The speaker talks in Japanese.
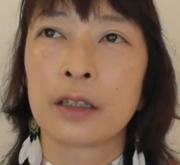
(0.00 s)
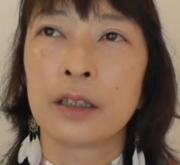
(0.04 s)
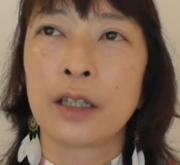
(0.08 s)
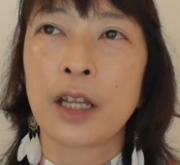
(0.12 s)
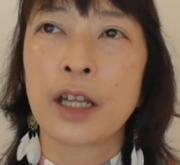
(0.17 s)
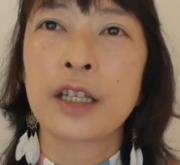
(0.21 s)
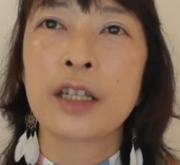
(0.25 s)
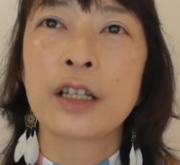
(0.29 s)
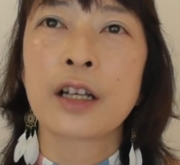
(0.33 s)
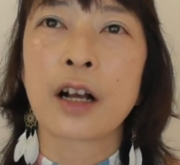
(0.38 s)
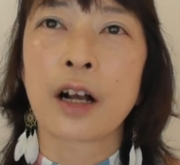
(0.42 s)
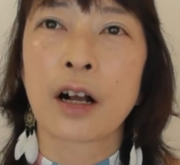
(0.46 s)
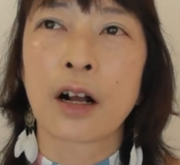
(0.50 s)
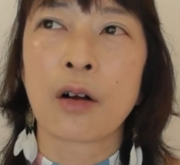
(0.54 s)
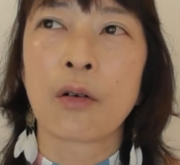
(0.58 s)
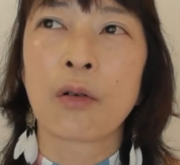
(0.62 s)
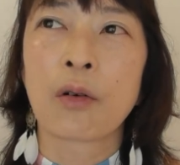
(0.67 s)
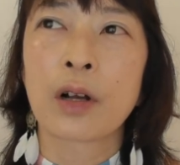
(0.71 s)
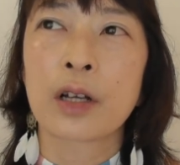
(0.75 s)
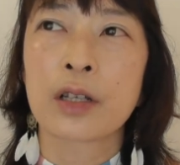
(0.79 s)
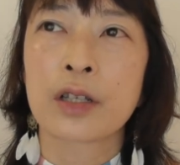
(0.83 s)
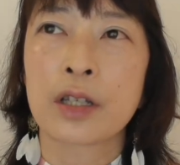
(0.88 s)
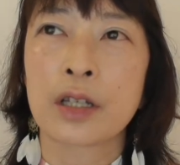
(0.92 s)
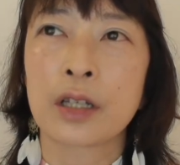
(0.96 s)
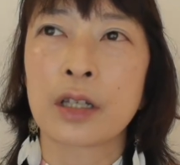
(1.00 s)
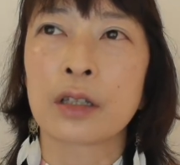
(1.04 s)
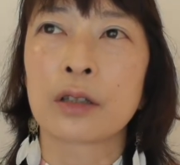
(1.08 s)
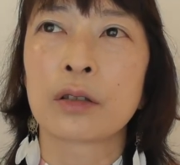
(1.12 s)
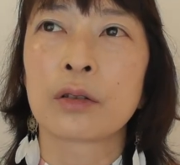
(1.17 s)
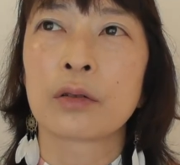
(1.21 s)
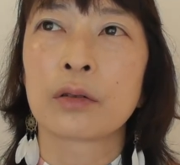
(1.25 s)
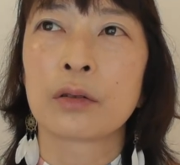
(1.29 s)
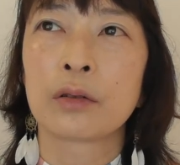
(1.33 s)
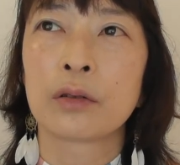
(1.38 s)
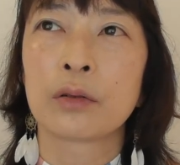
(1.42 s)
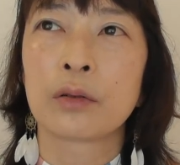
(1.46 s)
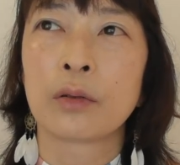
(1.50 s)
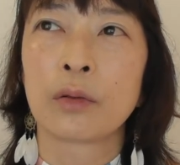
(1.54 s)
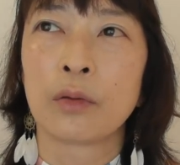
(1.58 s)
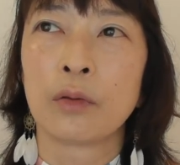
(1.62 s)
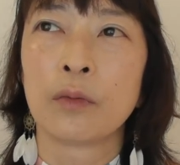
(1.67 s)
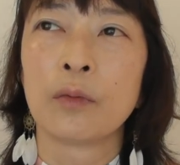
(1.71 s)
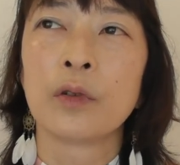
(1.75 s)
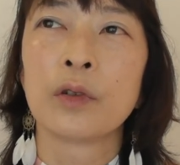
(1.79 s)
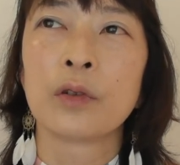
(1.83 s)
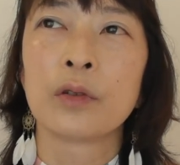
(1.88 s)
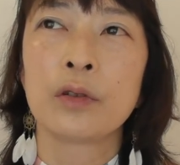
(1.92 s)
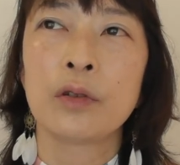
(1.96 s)
何かがおかしいと
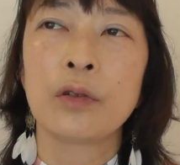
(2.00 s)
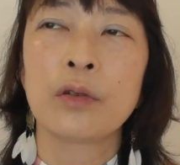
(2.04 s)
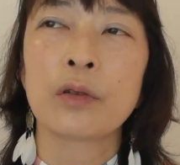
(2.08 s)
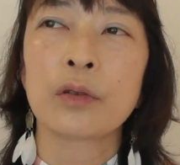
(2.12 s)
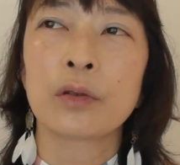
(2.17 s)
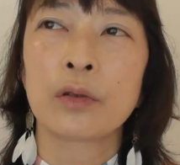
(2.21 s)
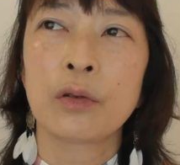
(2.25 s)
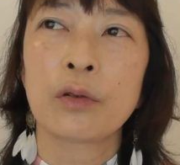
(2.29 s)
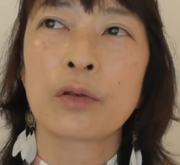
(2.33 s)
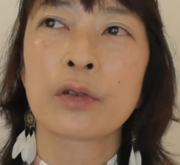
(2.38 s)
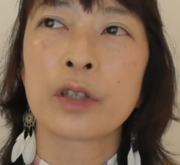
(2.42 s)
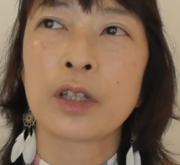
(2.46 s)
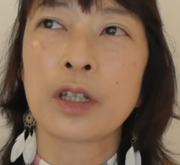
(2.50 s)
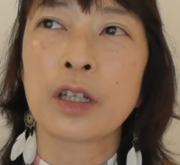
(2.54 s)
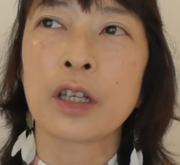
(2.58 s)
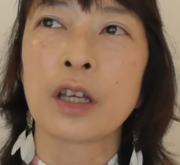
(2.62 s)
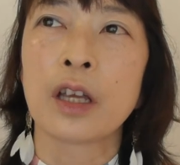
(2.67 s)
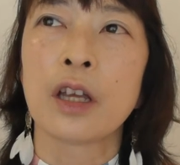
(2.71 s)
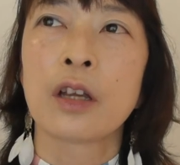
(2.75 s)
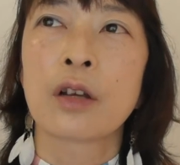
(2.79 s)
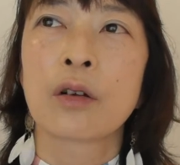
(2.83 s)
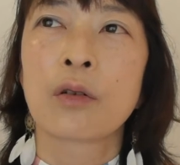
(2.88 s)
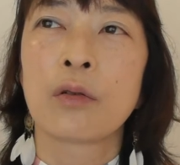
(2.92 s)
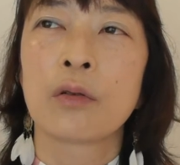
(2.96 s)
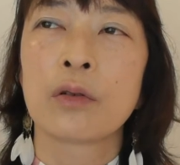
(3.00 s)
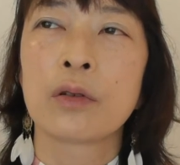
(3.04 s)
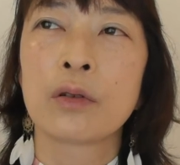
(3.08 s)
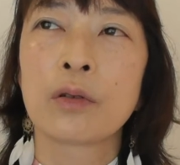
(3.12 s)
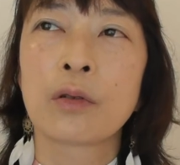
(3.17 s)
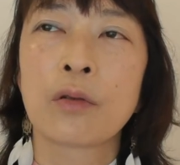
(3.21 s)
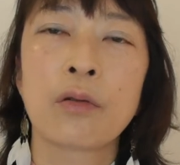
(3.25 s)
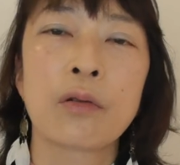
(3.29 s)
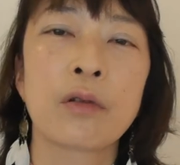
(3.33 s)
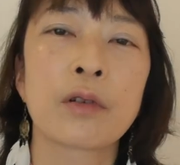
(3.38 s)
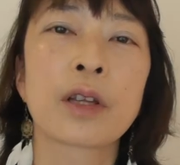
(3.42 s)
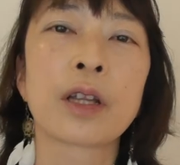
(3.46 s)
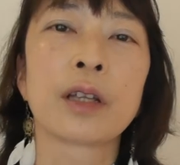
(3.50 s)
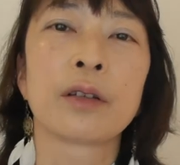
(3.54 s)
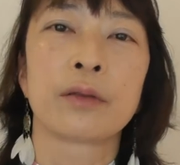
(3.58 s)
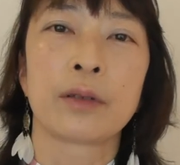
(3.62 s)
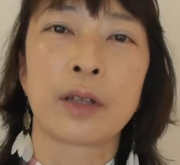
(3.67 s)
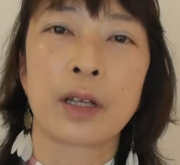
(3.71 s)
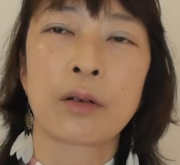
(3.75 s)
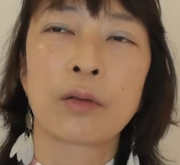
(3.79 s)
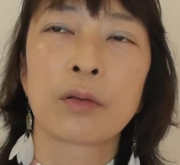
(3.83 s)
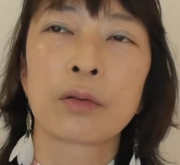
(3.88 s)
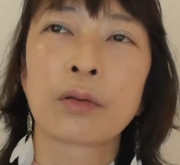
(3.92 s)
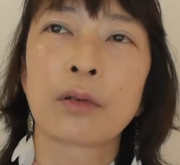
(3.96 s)
思うよ特にこういうコロナの、
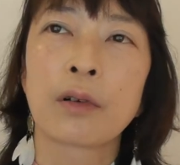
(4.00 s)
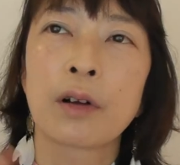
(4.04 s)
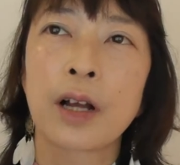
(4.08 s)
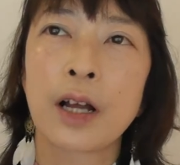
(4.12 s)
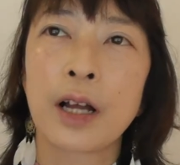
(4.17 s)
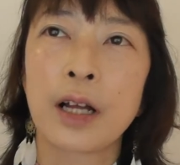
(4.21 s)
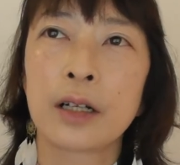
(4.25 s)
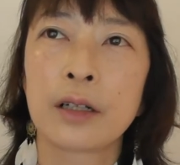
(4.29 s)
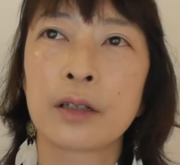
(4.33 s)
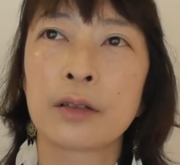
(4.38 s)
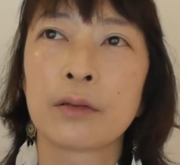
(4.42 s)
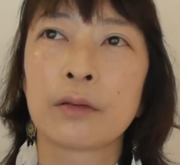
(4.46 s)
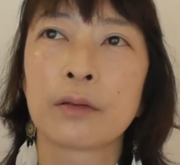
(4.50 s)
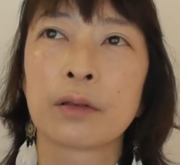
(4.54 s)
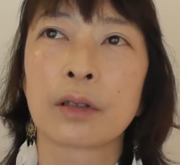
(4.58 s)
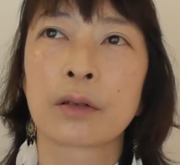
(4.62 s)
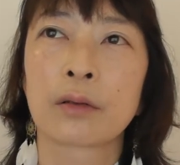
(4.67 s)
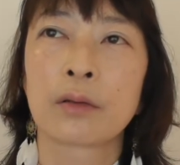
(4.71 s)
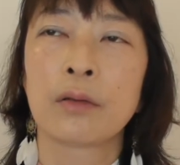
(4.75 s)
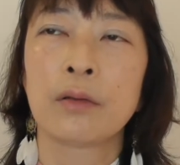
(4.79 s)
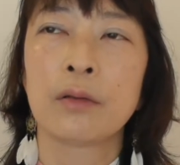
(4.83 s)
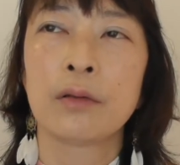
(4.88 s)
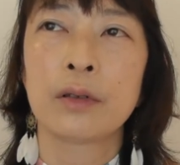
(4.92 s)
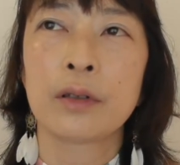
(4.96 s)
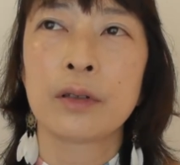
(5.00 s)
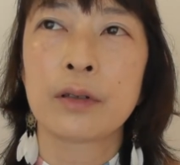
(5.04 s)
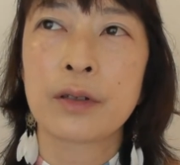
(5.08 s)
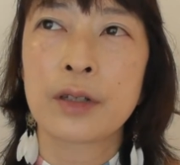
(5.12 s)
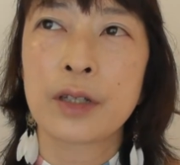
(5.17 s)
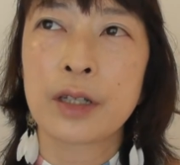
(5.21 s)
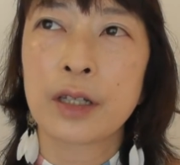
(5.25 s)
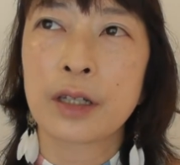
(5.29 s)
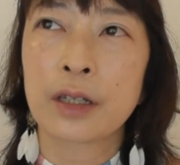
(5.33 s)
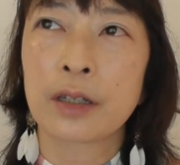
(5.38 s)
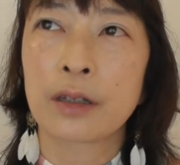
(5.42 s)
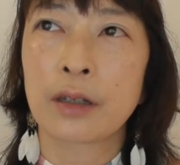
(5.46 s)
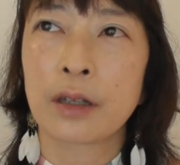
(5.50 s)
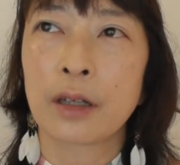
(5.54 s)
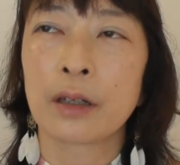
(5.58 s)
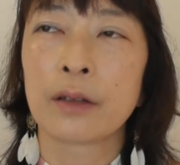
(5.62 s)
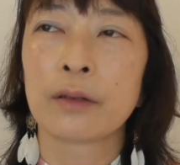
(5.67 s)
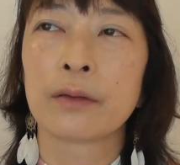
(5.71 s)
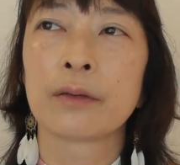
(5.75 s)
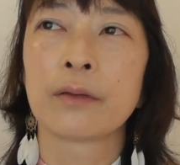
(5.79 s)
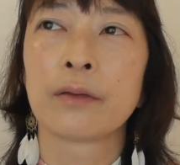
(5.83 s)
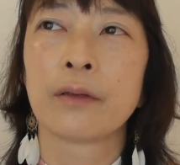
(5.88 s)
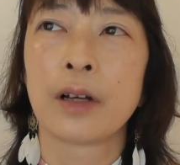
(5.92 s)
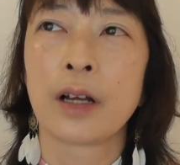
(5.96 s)
ね、ことがあるようなこういう時期ってい
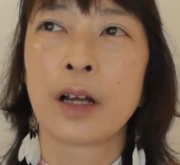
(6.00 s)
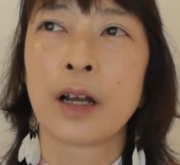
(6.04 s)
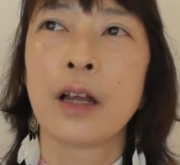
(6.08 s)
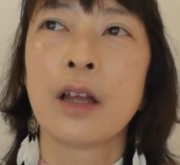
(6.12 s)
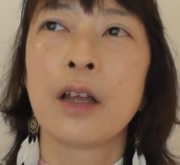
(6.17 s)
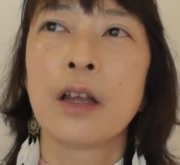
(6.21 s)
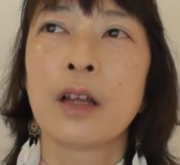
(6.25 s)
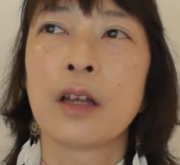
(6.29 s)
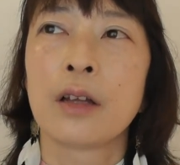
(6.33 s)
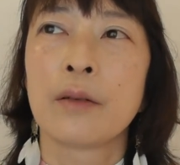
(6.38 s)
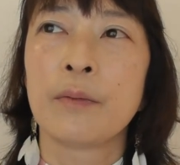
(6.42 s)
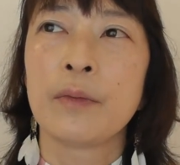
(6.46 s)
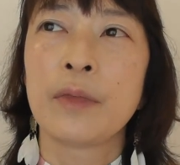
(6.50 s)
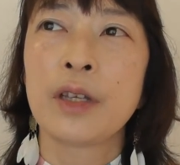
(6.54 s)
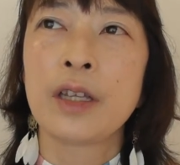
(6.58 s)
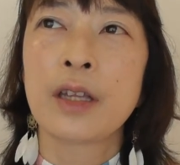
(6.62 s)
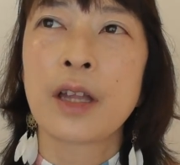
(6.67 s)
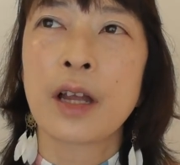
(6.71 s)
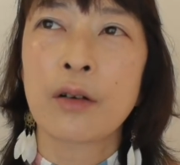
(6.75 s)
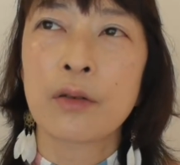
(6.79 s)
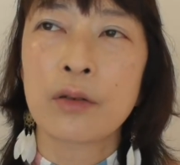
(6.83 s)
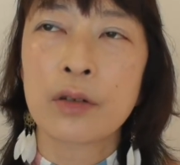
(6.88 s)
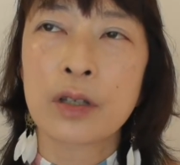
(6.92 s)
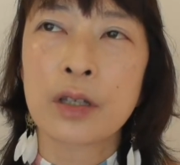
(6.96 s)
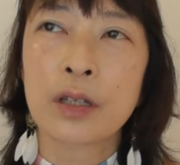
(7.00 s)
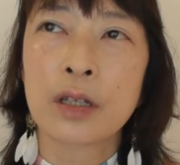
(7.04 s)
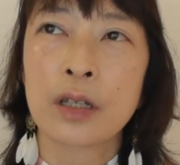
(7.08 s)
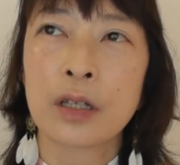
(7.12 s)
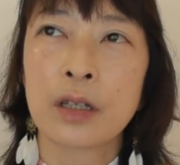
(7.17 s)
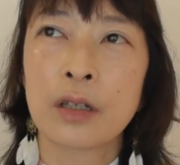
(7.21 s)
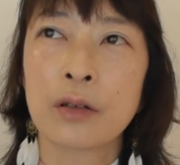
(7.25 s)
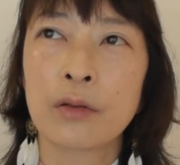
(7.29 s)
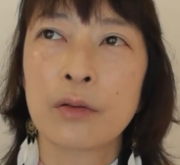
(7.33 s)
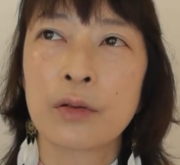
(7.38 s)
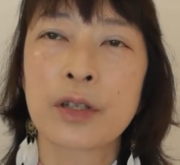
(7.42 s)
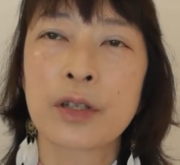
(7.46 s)
うのは見直しを